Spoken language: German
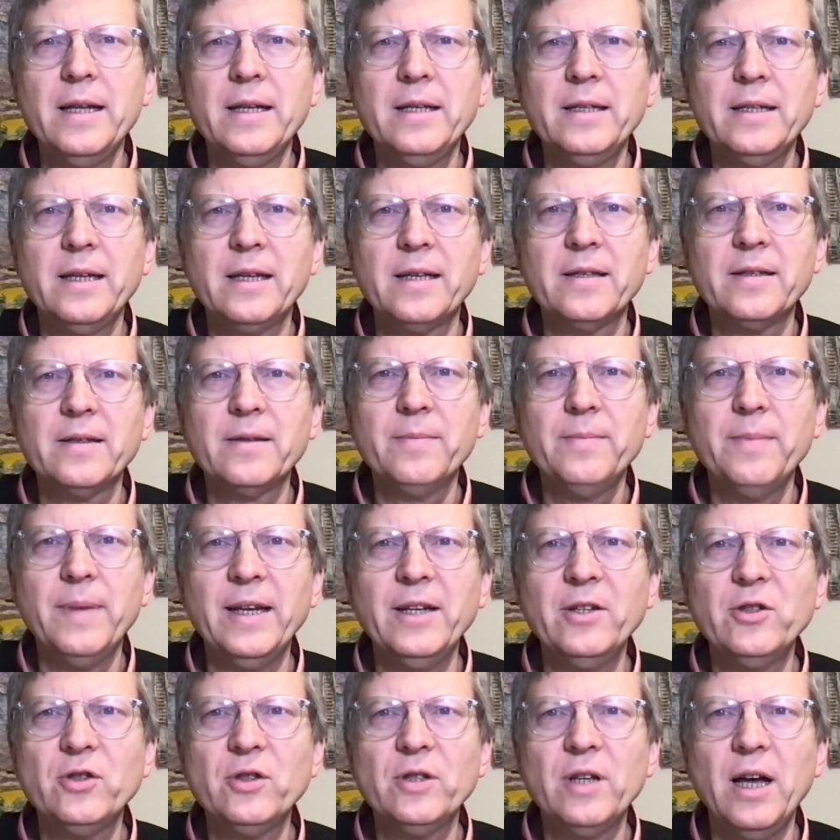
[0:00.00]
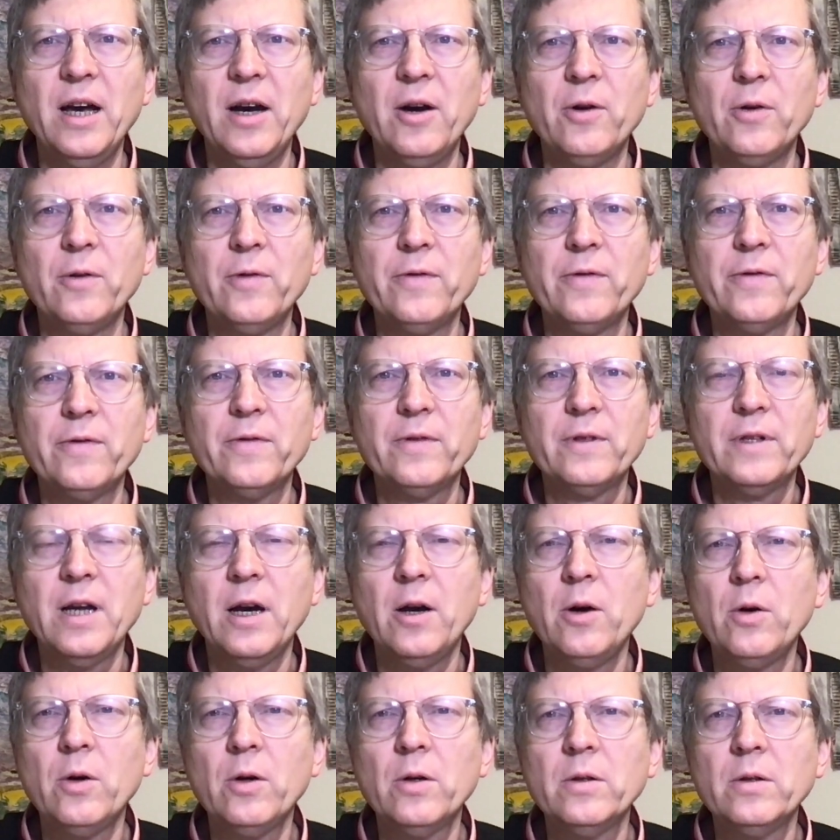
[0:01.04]
dass Menschen
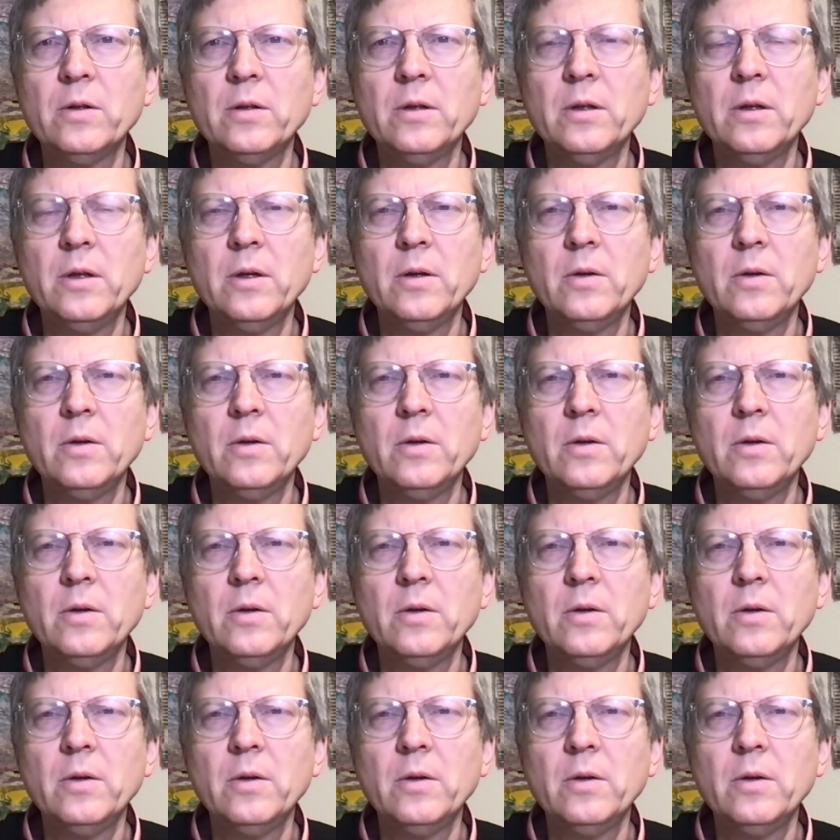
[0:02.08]
auftauchen